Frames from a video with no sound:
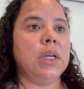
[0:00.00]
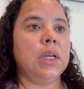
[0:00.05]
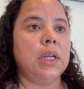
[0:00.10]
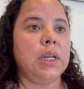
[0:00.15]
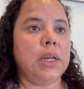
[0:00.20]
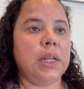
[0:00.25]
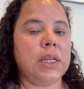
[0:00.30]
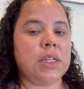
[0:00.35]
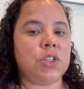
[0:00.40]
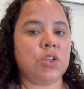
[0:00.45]

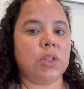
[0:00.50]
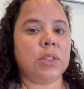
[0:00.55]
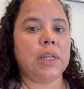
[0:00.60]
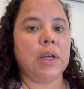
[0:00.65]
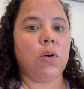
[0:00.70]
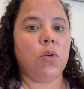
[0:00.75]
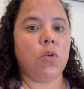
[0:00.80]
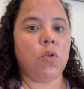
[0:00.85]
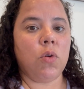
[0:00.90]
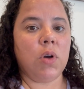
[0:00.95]
nesse
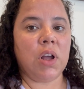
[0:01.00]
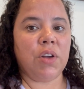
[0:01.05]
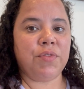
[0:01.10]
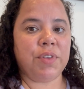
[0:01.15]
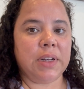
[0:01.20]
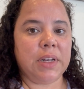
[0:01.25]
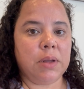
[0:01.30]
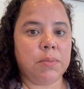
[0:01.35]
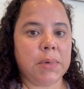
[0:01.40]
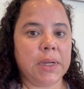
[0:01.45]
hotel com
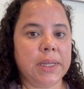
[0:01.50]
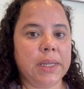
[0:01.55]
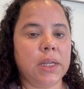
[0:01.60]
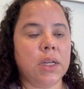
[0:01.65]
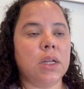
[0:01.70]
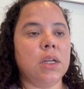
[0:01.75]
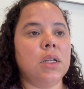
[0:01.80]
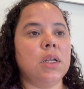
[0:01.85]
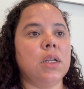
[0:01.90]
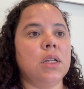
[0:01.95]
café da
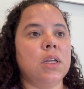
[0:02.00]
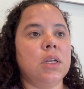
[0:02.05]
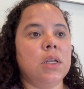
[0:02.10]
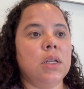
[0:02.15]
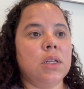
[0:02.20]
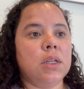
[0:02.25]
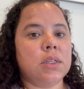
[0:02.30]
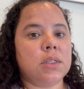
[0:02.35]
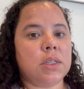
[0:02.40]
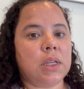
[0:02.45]
manhã,
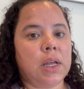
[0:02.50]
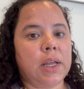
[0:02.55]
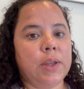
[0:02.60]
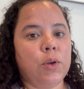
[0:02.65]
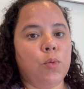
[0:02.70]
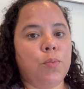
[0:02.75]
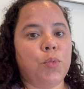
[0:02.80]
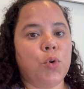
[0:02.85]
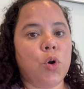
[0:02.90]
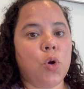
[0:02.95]

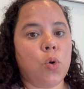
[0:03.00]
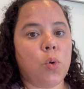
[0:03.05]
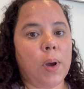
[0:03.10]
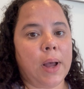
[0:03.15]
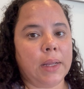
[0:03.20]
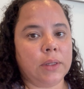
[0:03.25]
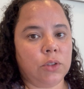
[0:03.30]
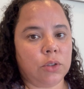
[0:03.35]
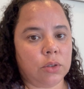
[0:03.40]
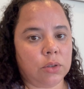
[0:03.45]
saiu por
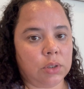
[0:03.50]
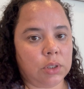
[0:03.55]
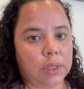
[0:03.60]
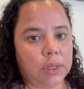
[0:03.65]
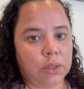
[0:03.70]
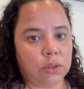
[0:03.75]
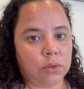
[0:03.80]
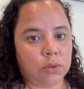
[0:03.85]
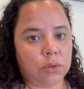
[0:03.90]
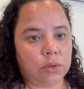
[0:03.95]

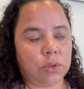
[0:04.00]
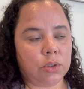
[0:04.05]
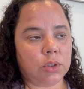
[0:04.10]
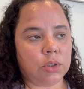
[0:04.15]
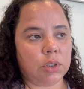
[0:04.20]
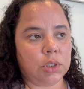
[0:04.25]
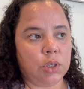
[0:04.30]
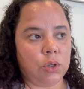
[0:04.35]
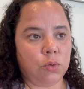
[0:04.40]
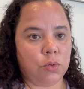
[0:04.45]

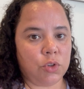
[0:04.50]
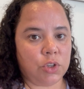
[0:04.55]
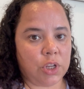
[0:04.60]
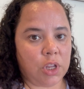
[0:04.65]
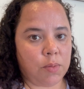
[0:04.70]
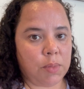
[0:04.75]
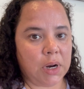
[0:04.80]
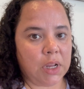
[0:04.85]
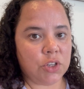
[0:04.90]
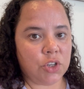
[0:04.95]
400 e uns
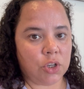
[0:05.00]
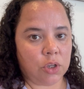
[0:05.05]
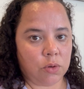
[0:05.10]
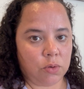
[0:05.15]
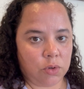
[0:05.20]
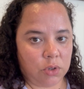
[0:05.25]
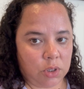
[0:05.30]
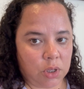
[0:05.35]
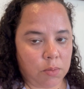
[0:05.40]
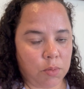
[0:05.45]

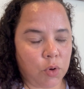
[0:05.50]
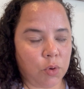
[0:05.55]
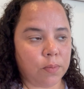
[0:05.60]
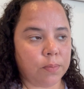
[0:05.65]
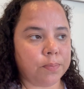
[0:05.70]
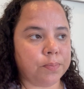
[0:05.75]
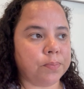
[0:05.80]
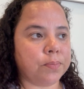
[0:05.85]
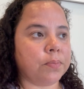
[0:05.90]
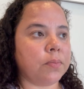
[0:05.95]
quebradinhos, tá bom?
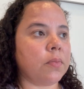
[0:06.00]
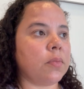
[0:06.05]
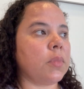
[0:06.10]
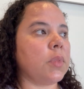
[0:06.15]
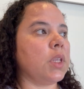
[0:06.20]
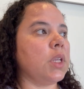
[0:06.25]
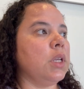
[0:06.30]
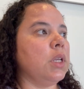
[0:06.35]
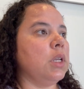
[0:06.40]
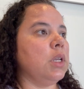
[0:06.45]

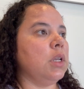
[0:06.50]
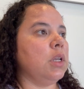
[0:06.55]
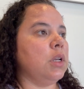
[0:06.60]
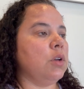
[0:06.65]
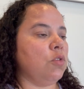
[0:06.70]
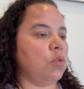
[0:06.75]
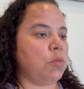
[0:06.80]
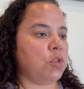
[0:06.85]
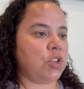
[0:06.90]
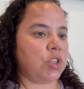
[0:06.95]

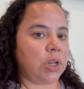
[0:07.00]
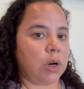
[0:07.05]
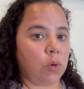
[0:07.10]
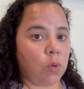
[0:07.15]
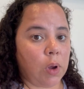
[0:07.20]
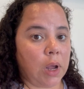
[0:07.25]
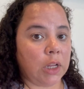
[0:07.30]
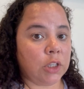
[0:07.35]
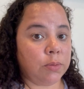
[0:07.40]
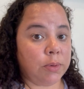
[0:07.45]
Vou mostrar o
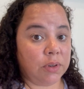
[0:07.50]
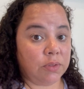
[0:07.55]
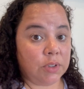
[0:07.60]
quarto pra